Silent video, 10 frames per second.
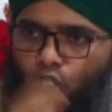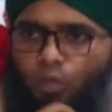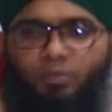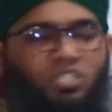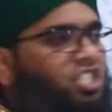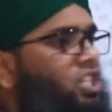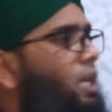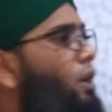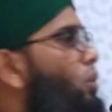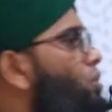সর্বশেষে
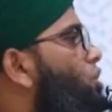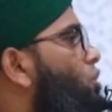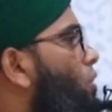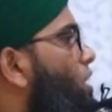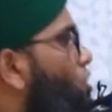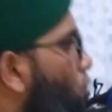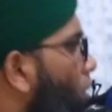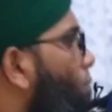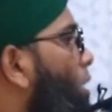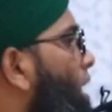তারা লজ্জিত হয়ে
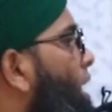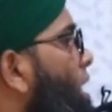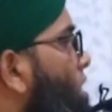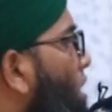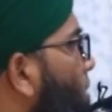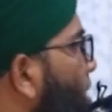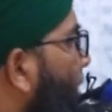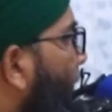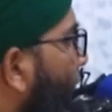সই বলে সাংবাদিকের